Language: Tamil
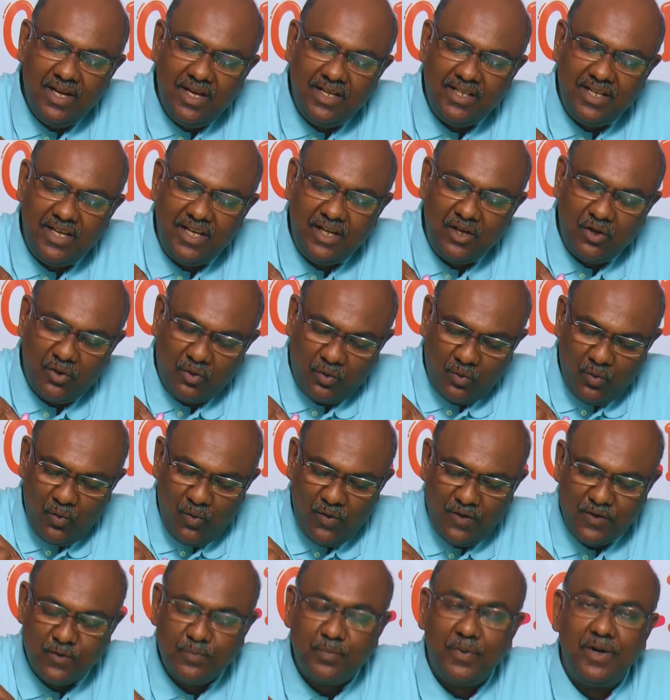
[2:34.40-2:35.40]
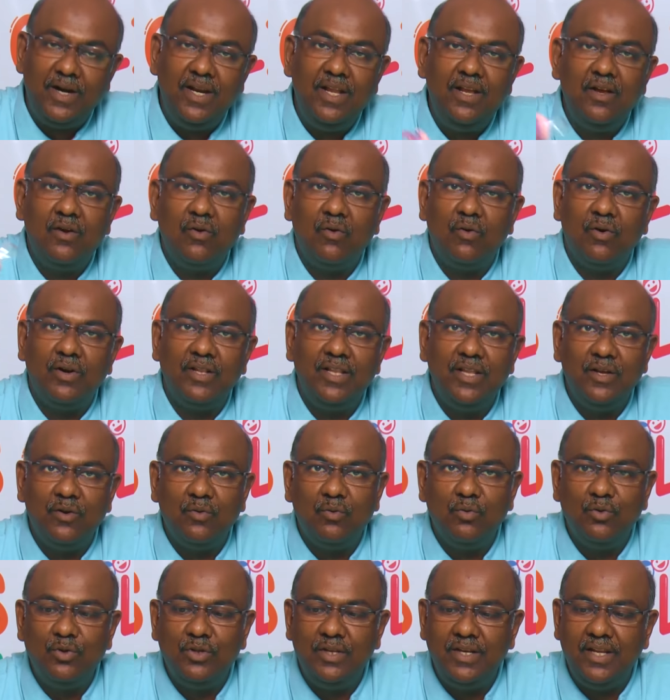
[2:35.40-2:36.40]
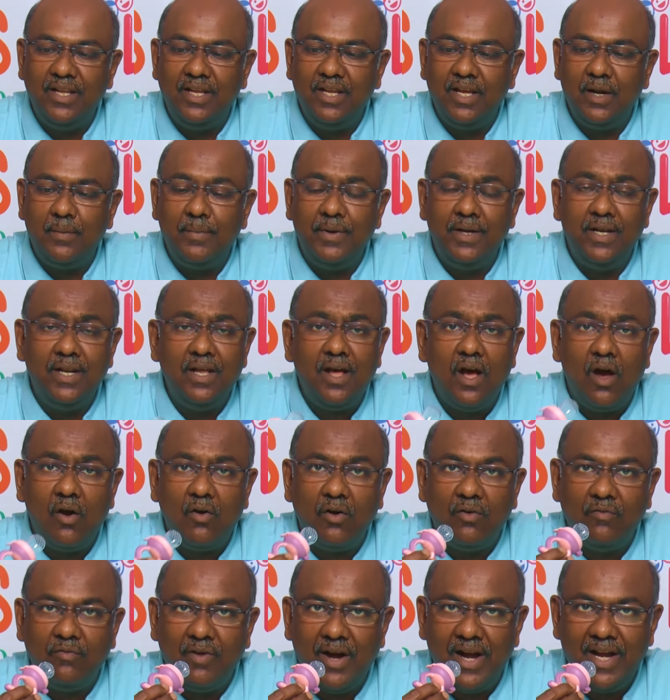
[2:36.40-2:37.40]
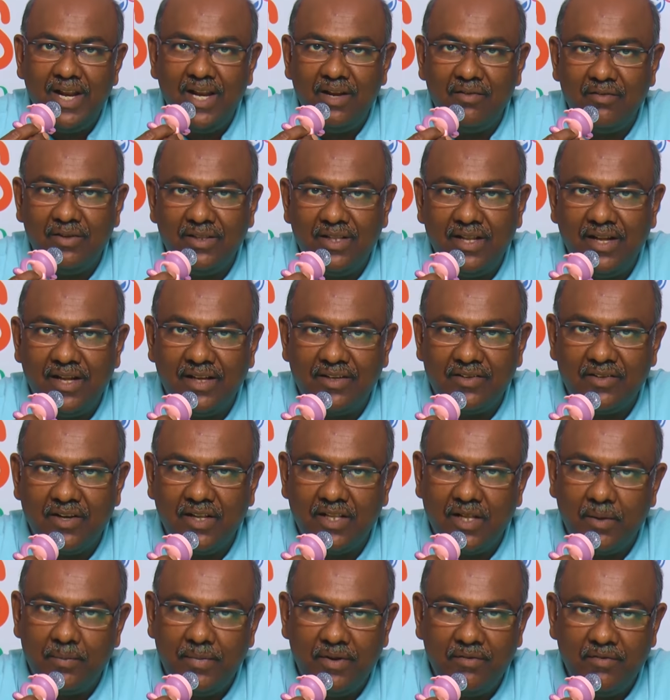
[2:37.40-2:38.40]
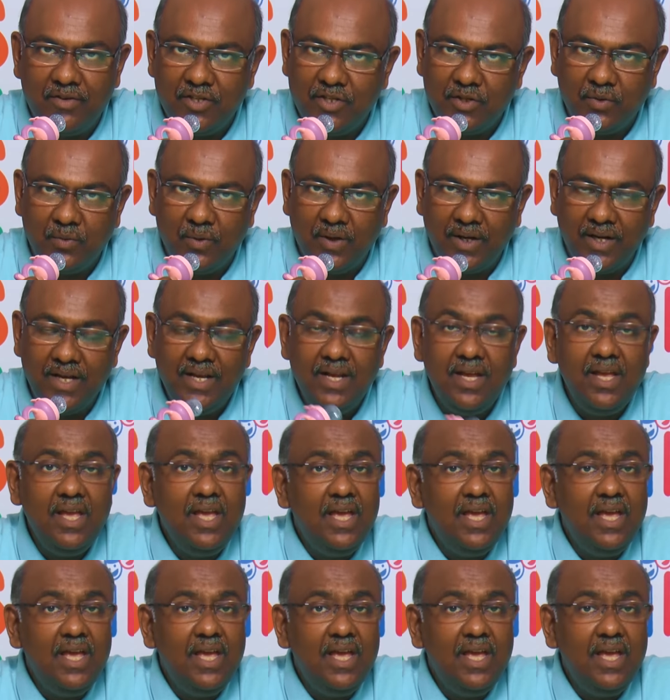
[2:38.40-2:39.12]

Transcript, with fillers: இதை நீங்கள் க்ளோஸ் பண்ணி குழந்தை கொடுத்துட்டீங்க அப்படின்னா அவங்க வாயில் வந்து ஆக்சுவலாக அதை அப்படியே வச்சுக்குவாங்க